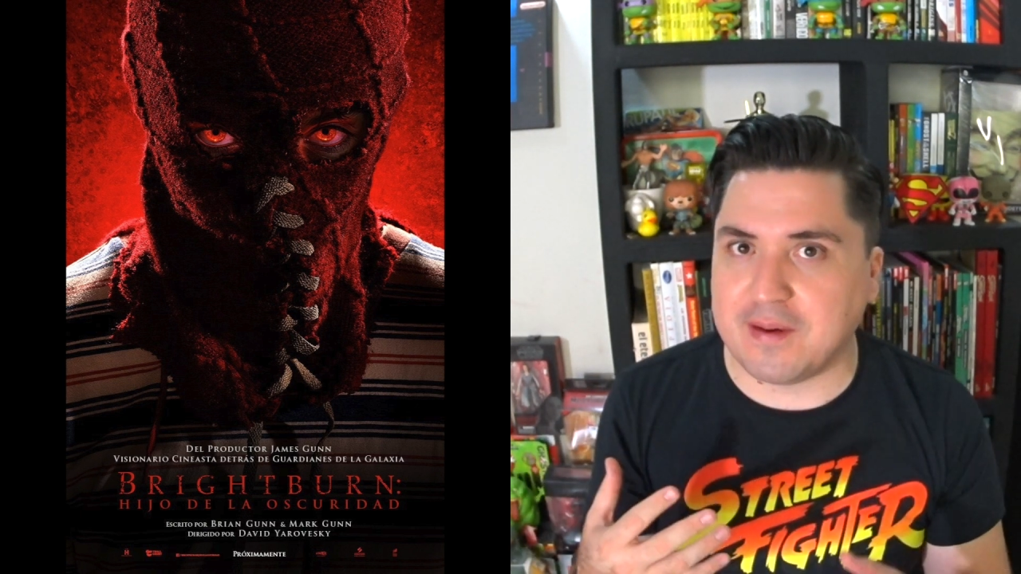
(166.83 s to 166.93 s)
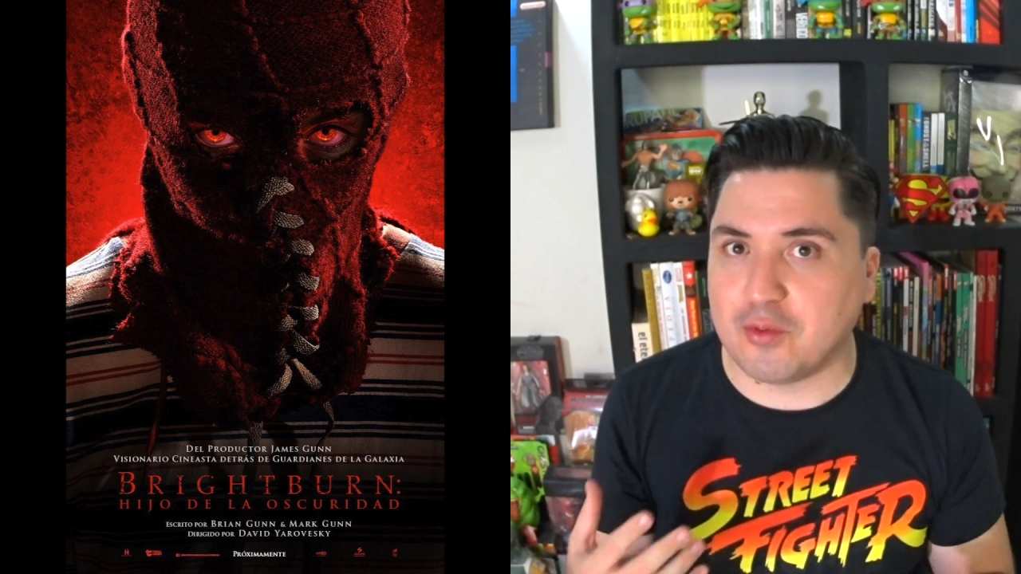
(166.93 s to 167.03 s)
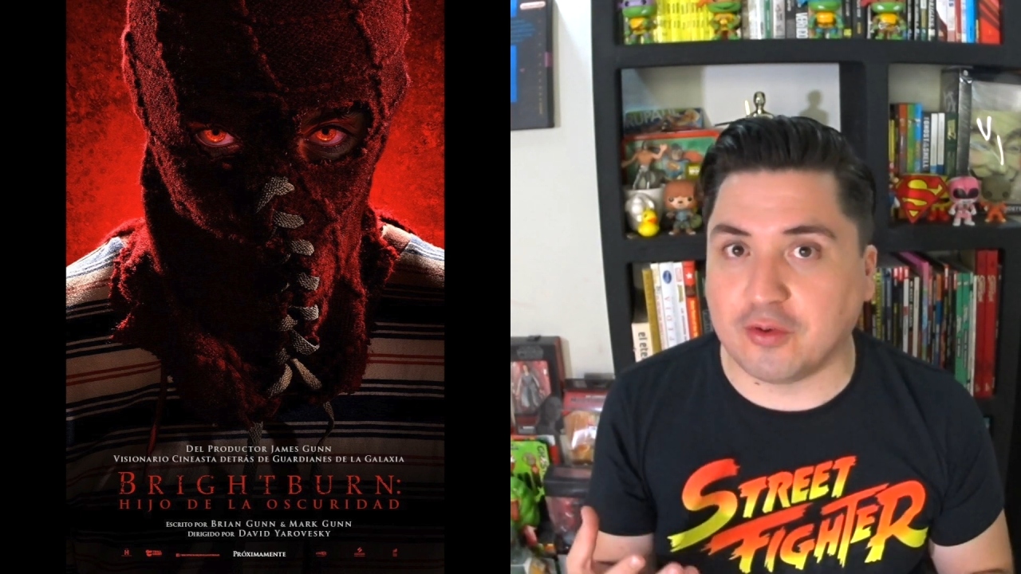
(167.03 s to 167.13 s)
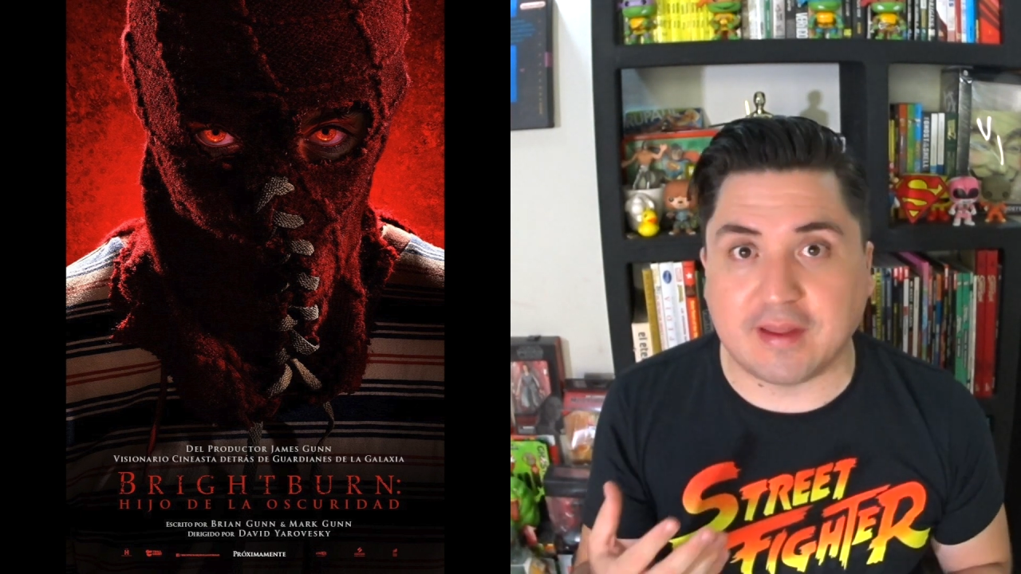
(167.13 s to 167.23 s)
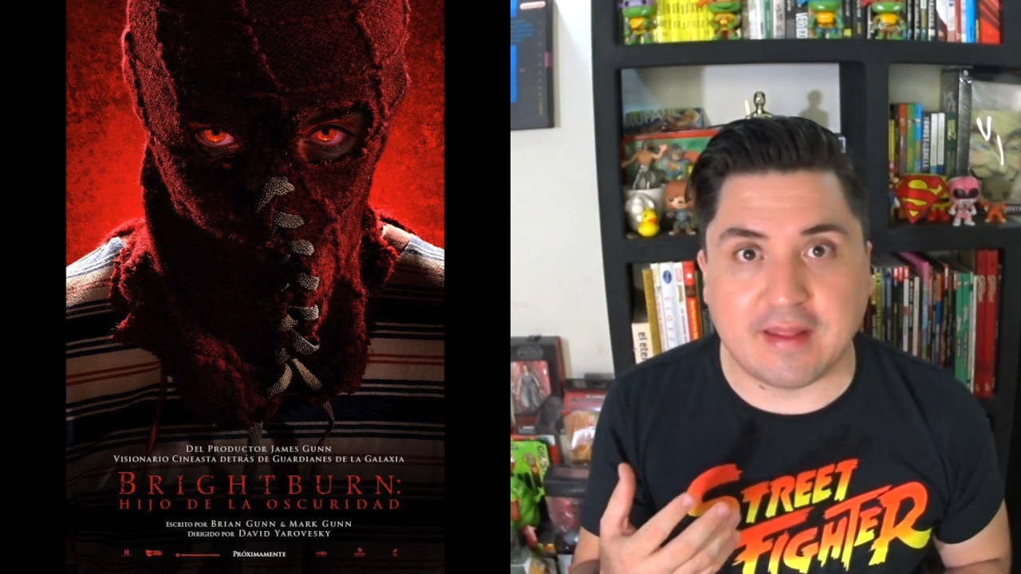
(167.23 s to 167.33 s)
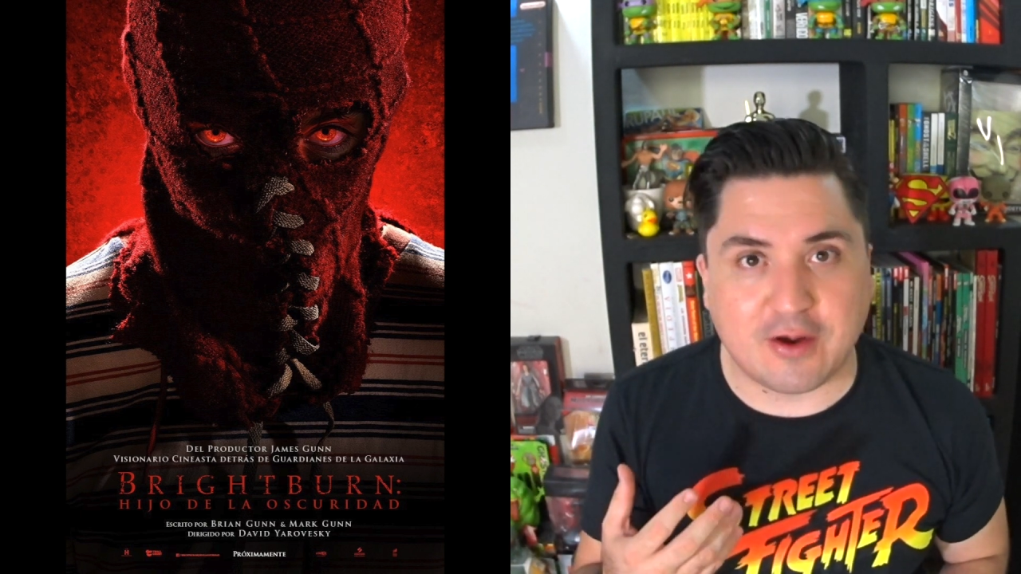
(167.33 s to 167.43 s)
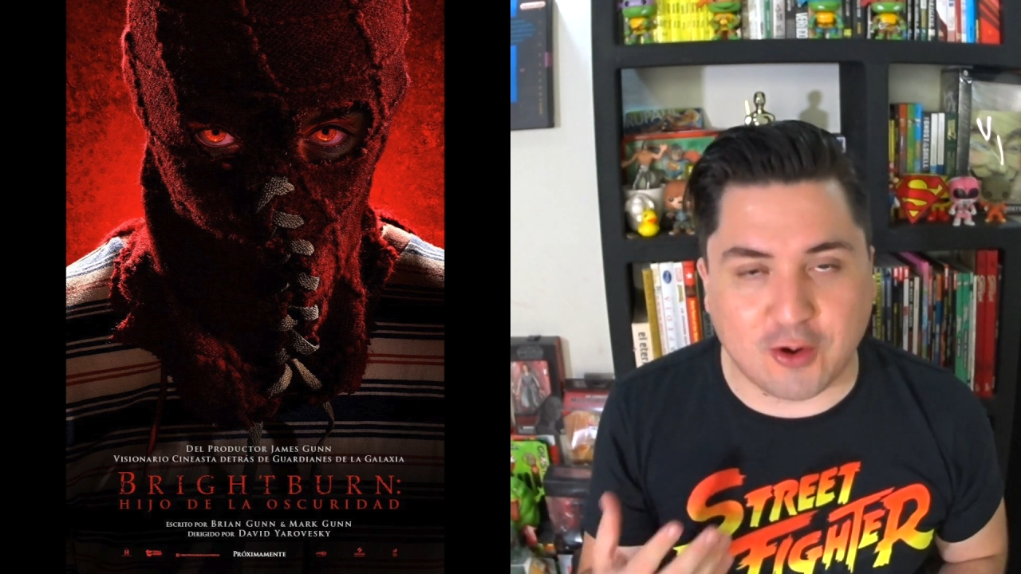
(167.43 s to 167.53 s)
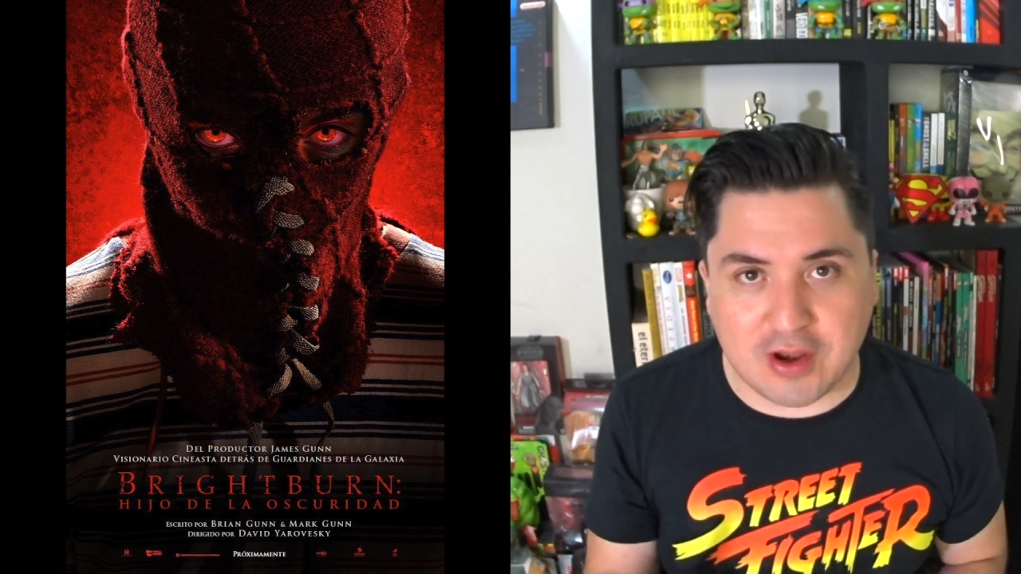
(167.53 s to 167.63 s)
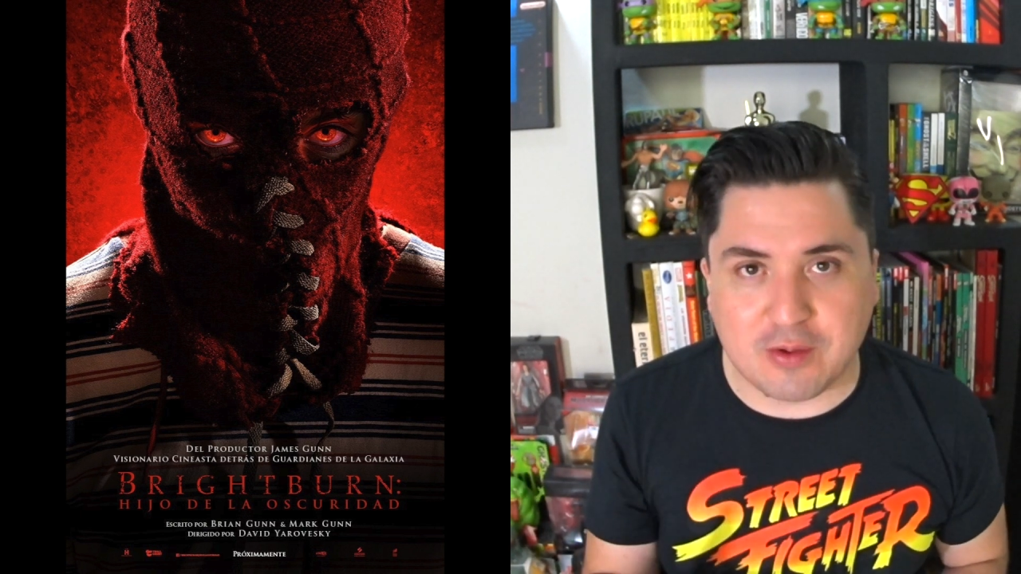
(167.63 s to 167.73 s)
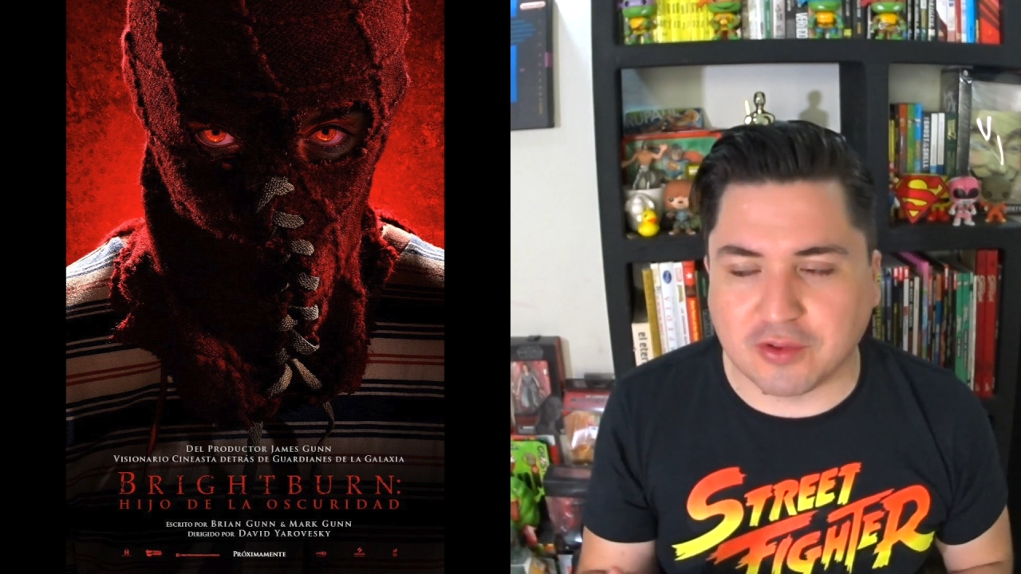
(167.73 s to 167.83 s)
famosa de
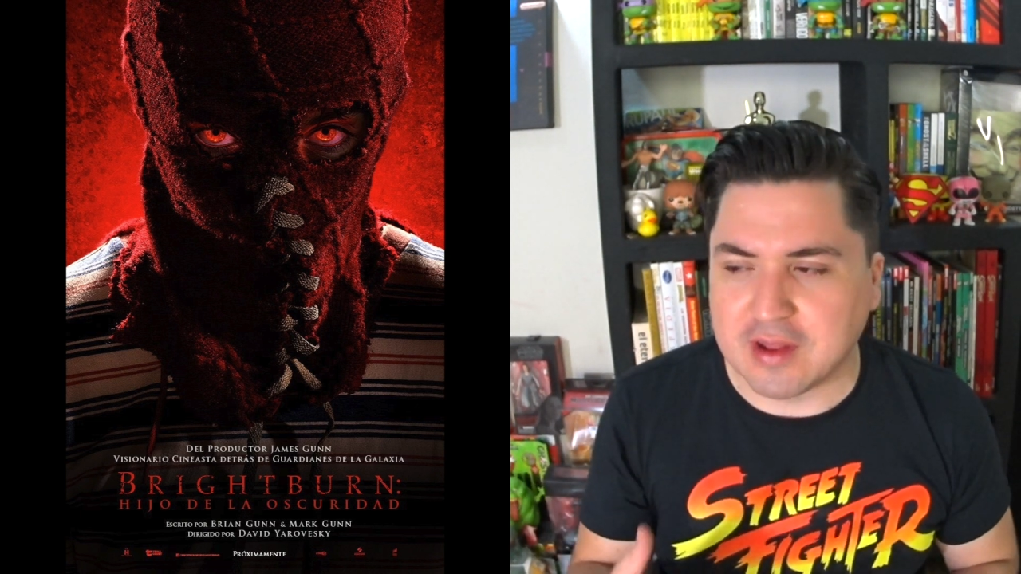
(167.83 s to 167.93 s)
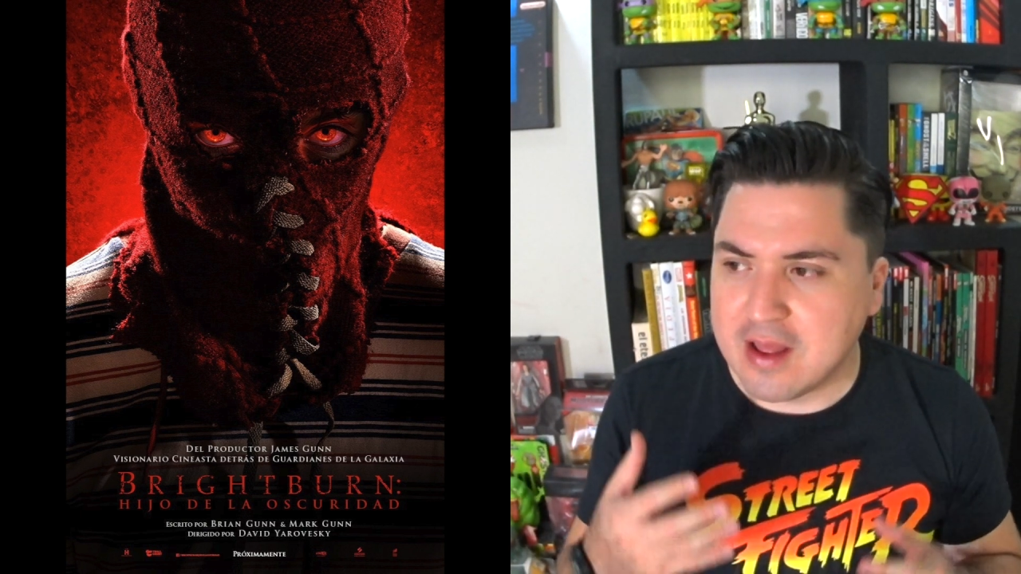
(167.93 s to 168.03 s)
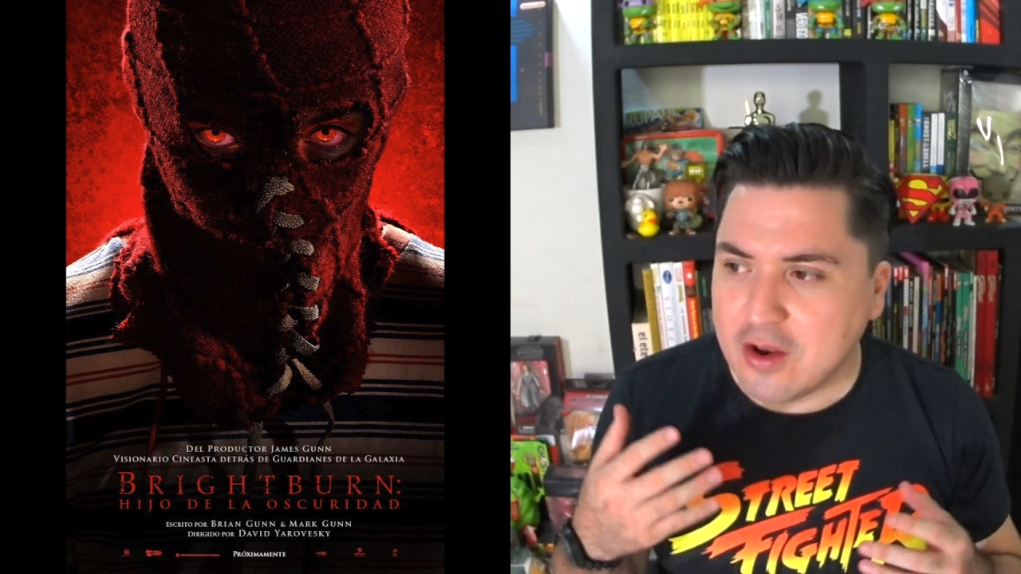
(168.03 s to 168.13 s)
Hollywood,